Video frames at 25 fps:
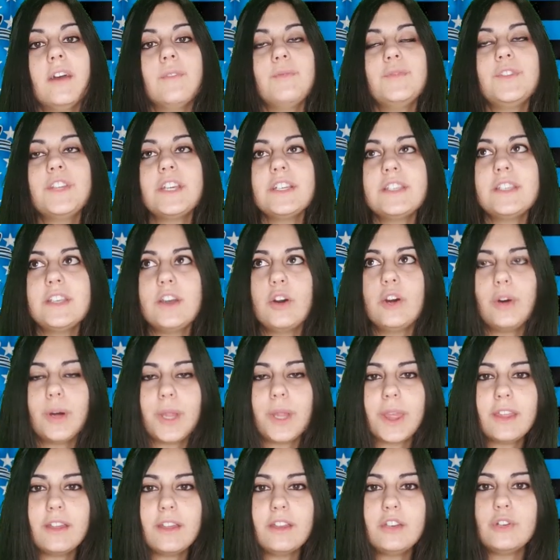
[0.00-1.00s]
JC
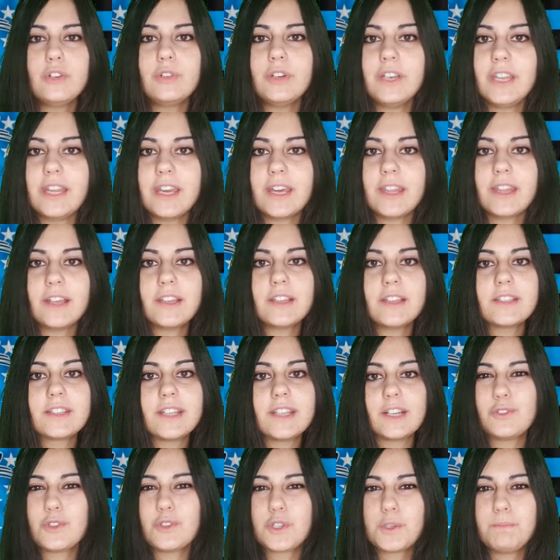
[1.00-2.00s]
Horn non era
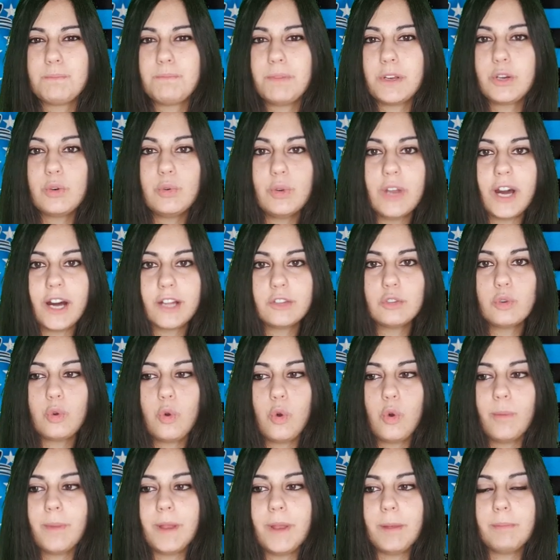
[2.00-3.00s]
stato speculato
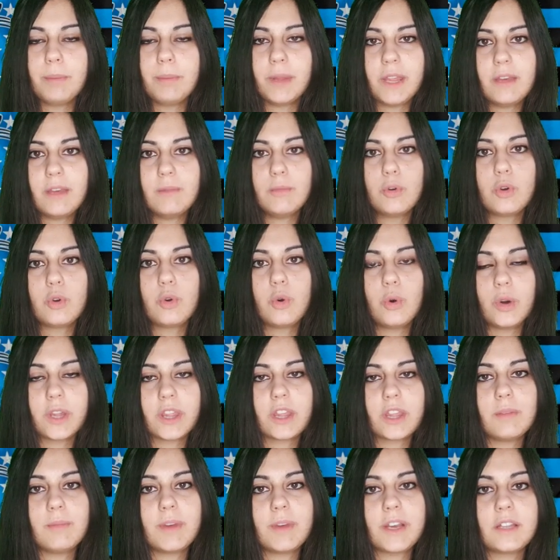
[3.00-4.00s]
come il primo
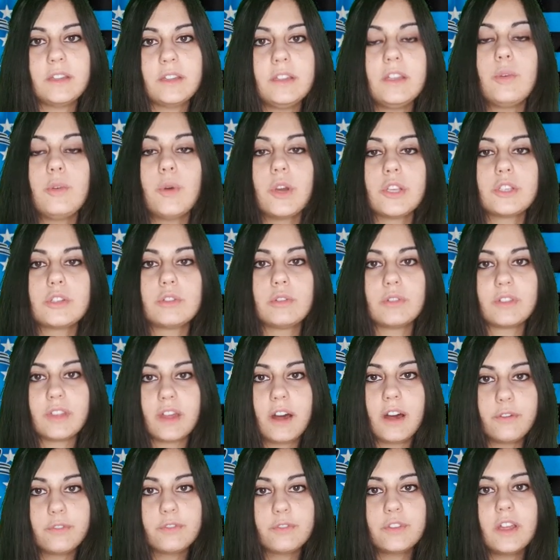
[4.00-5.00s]
cornerback di questo
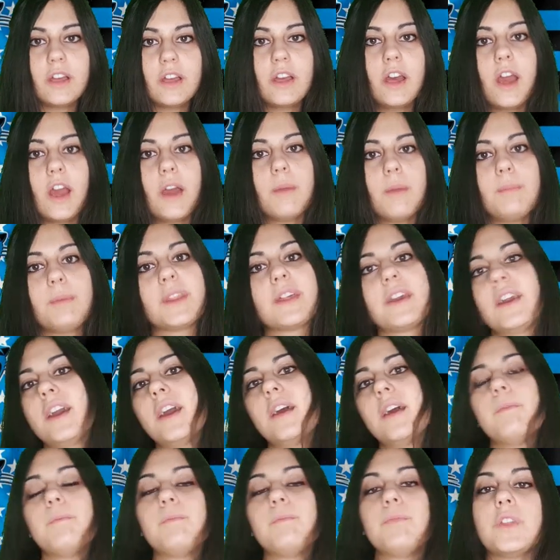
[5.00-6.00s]
draft
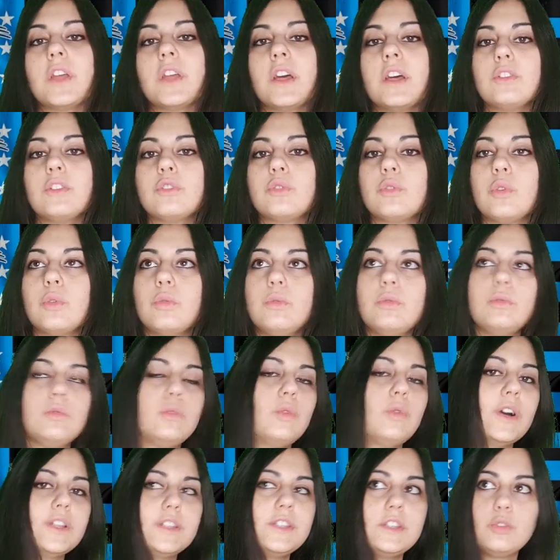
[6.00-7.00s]
perché eh,
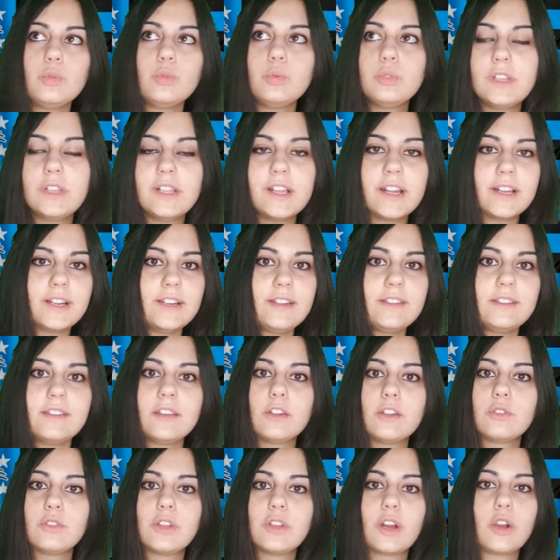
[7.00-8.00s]
quasi tutti gli analisti
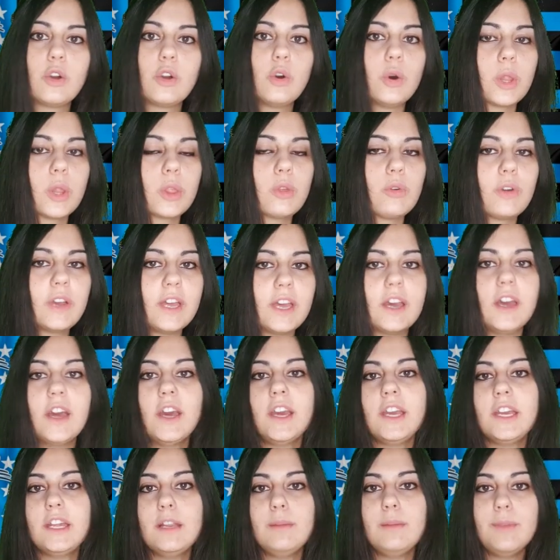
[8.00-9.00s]
erano d'accordo che
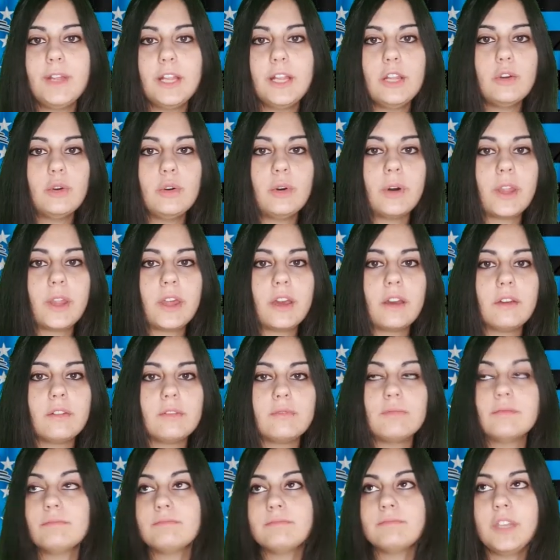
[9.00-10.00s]
il migliore
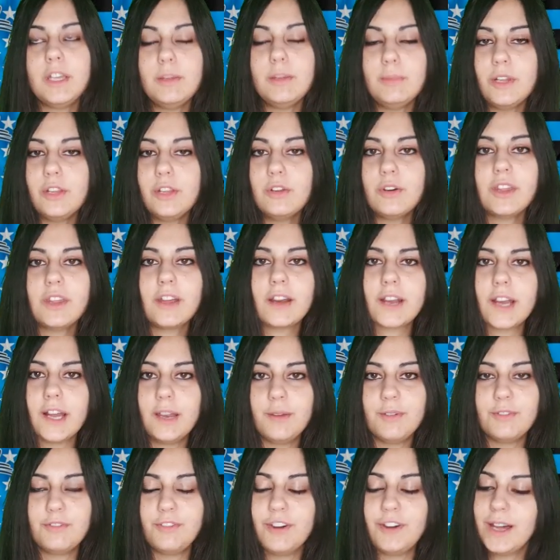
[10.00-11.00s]
il migliore era
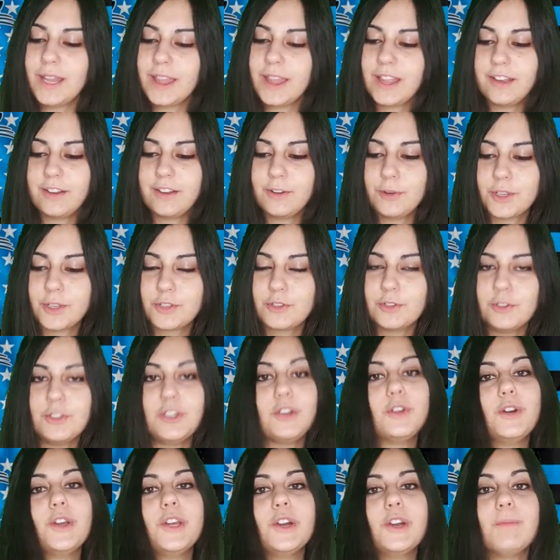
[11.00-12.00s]
Caleb Farley, questo lo
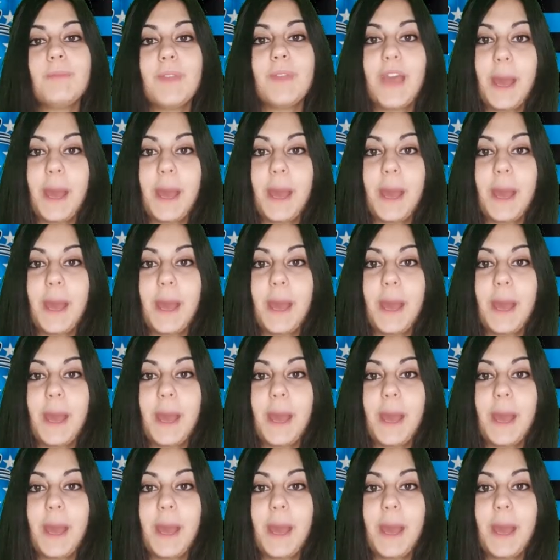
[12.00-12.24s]
dico io,